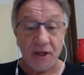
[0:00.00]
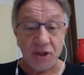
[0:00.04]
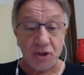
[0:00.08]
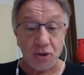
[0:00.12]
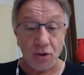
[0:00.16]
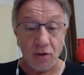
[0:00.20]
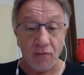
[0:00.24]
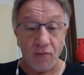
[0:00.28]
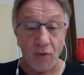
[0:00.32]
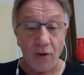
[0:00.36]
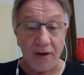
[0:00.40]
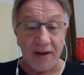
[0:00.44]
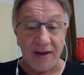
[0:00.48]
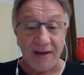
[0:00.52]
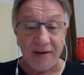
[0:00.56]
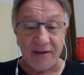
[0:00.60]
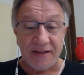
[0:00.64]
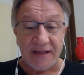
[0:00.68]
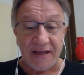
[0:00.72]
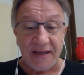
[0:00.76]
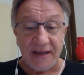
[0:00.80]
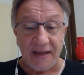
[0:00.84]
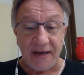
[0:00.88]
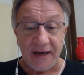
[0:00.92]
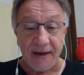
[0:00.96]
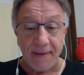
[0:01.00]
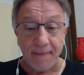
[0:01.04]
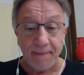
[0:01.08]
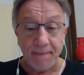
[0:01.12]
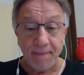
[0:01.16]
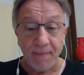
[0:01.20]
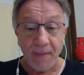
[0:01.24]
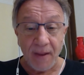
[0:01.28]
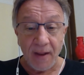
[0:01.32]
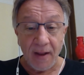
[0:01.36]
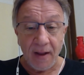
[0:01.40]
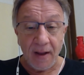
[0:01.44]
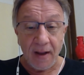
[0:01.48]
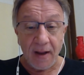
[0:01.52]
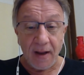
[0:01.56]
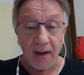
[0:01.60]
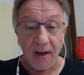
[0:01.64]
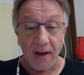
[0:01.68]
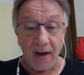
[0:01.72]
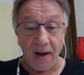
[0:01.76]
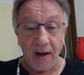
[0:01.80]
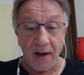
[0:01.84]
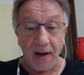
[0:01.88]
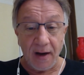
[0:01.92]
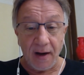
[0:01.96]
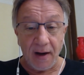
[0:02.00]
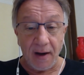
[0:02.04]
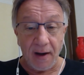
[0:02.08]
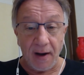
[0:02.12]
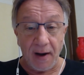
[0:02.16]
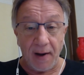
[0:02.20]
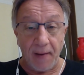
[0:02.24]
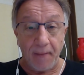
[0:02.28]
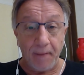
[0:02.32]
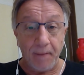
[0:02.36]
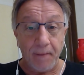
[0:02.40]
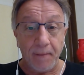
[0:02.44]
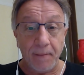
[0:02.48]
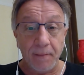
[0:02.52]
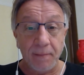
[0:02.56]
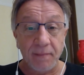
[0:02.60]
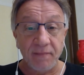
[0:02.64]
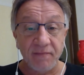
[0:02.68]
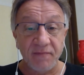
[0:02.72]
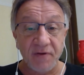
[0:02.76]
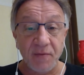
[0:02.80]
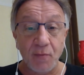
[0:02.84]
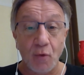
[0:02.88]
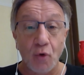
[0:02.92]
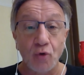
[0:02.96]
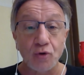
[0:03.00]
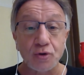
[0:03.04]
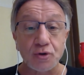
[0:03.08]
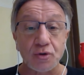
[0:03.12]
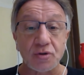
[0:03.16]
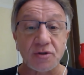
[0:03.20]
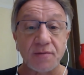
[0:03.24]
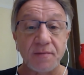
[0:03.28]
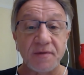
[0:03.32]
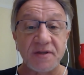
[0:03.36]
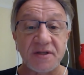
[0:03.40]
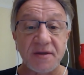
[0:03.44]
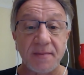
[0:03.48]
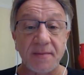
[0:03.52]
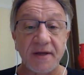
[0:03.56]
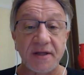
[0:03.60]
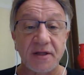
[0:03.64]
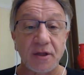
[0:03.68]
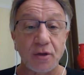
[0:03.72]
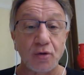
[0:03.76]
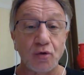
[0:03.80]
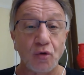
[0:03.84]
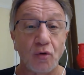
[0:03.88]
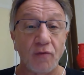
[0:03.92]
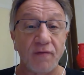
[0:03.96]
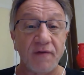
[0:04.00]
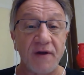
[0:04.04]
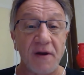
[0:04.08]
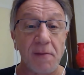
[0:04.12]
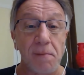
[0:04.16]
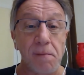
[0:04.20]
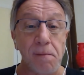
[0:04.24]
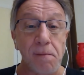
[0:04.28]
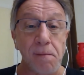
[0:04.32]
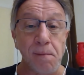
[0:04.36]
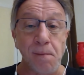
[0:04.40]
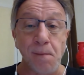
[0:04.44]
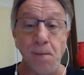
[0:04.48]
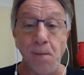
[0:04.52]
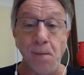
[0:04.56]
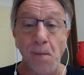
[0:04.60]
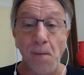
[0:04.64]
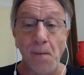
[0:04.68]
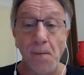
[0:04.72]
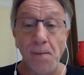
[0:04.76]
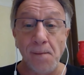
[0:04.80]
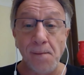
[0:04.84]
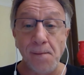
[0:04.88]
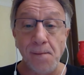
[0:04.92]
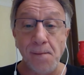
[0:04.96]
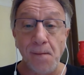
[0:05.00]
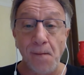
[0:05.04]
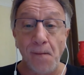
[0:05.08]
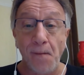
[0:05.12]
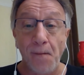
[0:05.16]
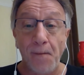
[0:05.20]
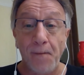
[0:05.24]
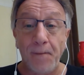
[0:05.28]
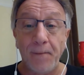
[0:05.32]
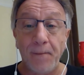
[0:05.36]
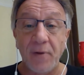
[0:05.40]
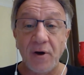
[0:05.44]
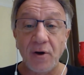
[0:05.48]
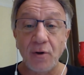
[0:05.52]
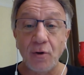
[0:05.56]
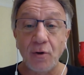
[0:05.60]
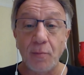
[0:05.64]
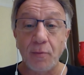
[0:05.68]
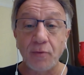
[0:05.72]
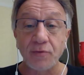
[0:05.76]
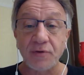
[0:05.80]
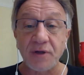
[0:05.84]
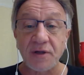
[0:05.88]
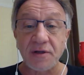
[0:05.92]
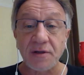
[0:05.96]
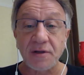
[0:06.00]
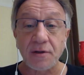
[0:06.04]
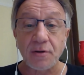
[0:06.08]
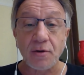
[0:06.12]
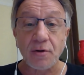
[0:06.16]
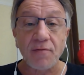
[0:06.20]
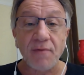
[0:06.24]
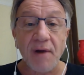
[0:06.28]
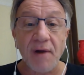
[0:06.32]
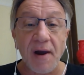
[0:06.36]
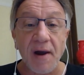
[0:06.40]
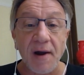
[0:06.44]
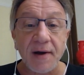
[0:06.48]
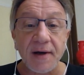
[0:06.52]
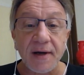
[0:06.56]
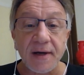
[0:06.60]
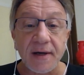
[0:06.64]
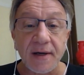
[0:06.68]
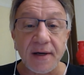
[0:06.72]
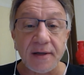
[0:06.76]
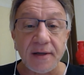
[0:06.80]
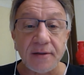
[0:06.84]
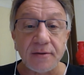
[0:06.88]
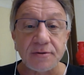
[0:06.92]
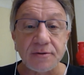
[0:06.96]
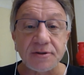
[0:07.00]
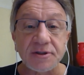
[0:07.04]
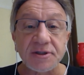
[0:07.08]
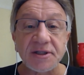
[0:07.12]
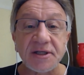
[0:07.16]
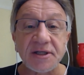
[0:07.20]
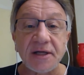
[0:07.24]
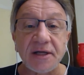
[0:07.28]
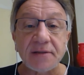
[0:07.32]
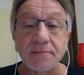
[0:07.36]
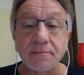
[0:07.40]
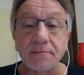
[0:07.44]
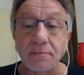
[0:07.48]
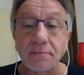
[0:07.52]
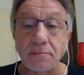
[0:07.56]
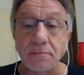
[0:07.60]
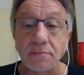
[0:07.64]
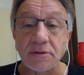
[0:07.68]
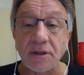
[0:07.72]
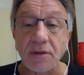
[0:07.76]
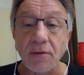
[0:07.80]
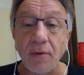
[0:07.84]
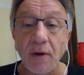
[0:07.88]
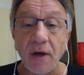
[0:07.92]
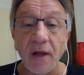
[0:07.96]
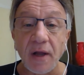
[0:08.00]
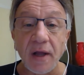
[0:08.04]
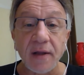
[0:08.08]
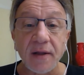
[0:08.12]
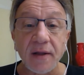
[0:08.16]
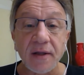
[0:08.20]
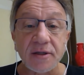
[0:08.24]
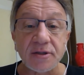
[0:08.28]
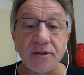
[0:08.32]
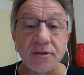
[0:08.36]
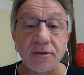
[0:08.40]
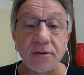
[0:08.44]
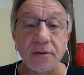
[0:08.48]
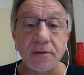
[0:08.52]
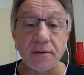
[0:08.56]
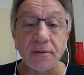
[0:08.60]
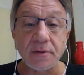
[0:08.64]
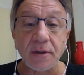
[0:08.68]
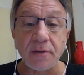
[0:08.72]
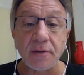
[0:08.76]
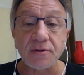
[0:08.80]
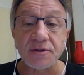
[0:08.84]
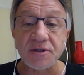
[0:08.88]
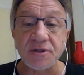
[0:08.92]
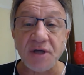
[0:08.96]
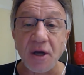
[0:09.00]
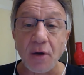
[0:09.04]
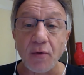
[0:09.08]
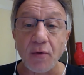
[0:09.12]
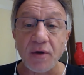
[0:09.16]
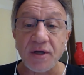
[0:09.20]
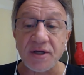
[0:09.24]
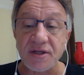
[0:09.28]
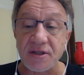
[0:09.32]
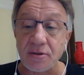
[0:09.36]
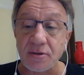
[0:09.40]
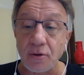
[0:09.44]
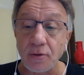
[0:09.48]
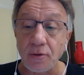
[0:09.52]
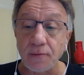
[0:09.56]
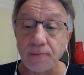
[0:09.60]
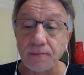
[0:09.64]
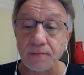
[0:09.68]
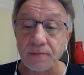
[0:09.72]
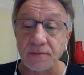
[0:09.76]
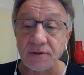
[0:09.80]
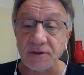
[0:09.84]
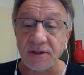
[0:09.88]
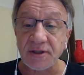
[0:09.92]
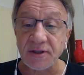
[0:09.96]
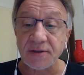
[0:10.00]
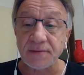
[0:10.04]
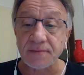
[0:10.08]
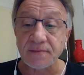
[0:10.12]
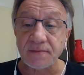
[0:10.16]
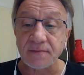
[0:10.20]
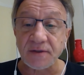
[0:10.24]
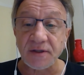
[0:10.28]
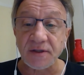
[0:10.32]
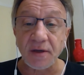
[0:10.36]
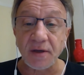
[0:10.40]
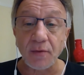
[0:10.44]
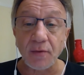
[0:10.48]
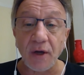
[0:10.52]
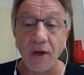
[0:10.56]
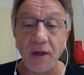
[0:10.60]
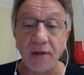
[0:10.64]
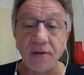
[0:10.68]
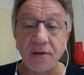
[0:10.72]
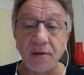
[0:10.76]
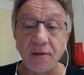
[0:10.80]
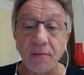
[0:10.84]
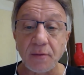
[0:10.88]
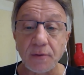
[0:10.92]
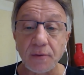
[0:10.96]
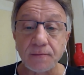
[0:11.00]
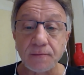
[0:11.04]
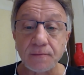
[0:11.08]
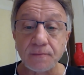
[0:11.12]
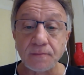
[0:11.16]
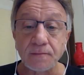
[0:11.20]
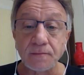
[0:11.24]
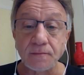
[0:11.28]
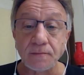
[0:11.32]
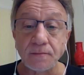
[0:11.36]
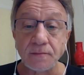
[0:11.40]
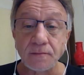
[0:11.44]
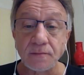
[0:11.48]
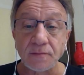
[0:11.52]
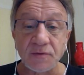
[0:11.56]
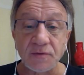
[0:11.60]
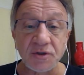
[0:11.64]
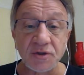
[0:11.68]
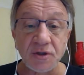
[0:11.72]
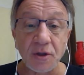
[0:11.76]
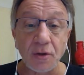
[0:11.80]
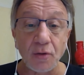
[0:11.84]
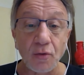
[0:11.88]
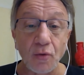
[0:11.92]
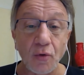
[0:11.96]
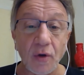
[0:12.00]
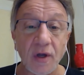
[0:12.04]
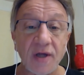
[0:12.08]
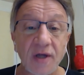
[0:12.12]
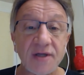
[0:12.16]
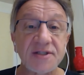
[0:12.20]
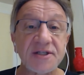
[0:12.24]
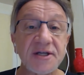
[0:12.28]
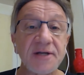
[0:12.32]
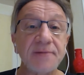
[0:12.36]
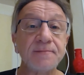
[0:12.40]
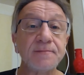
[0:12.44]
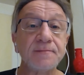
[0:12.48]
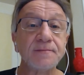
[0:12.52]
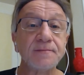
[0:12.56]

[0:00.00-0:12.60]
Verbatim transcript: se lo vuole vedere, um, vi mostro semplicemente dove lo potete trovare, credo sia, qual è adesso? Credo sia questo, sì, vediamo un attimo, Gianluca, sì,